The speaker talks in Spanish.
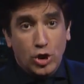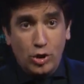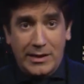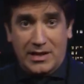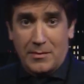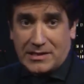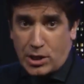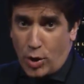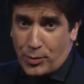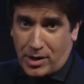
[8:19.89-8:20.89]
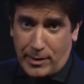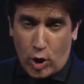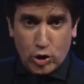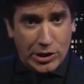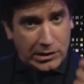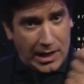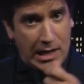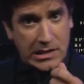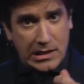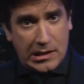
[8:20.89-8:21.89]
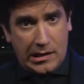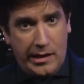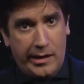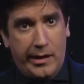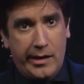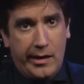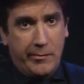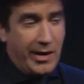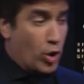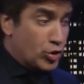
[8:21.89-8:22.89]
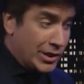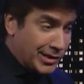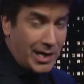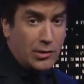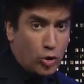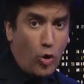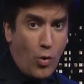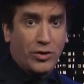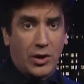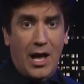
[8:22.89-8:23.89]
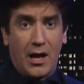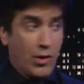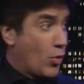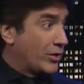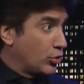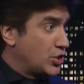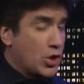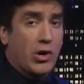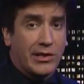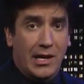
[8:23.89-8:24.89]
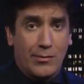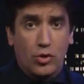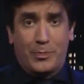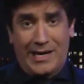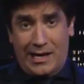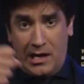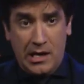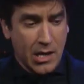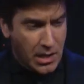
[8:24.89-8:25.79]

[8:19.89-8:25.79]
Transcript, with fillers: Yo no voy a tener más hijos porque me concentraré en hacer, eh, me concentraré en estos cuatro, cuatro chicos que tenemos para que